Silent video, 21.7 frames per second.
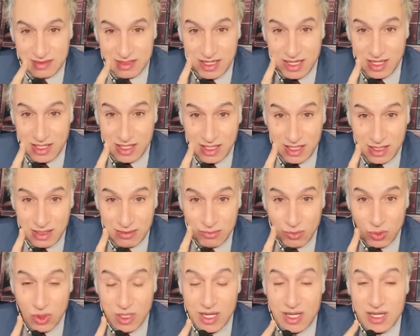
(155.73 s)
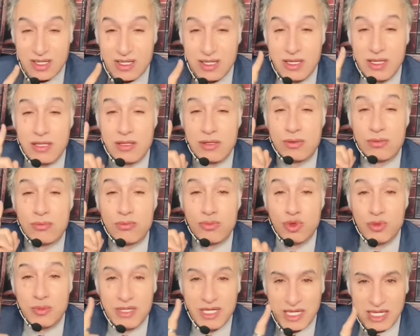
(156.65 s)
آلام وأعراض
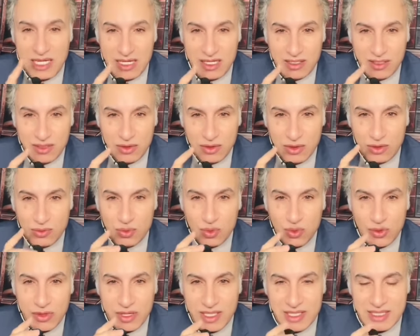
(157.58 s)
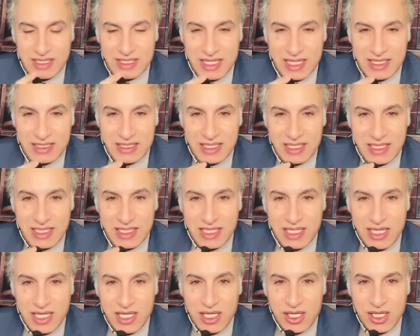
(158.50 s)
مبرحة حموضة زايدة
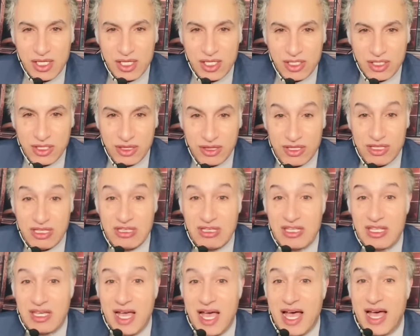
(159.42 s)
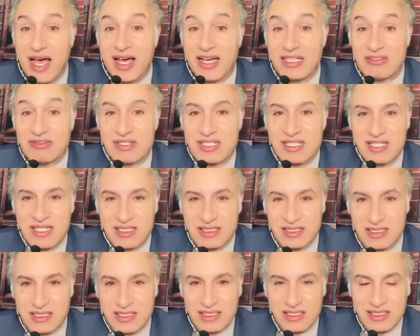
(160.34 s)
ضيق حاد في
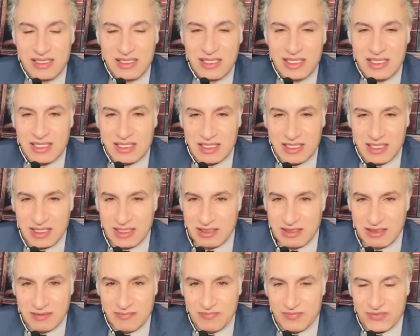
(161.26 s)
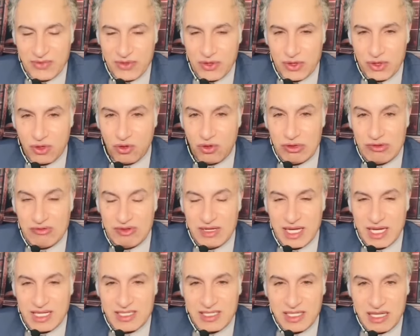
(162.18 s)
الصدر ثقل في
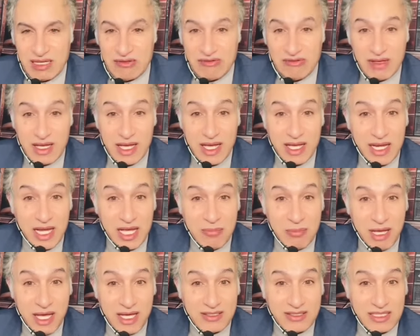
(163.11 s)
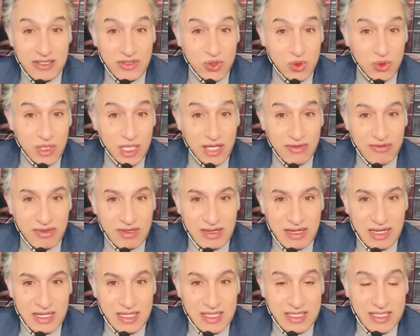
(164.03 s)
الأكتاف آلام حادة صداع في
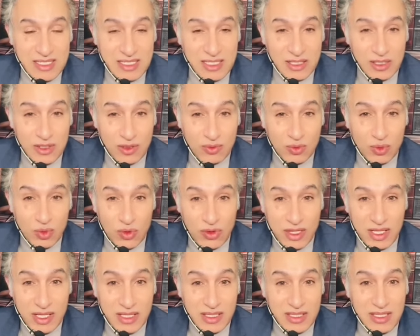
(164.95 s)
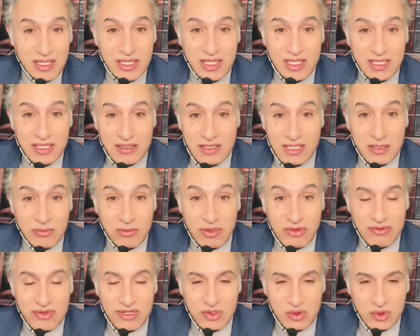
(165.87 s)
الرأس حموضة نبض
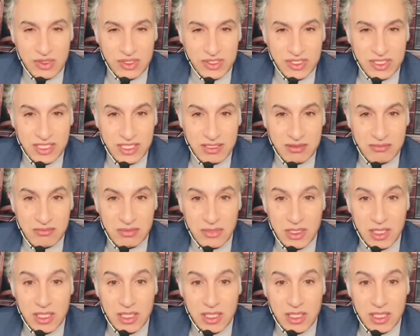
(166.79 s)
في كل جسم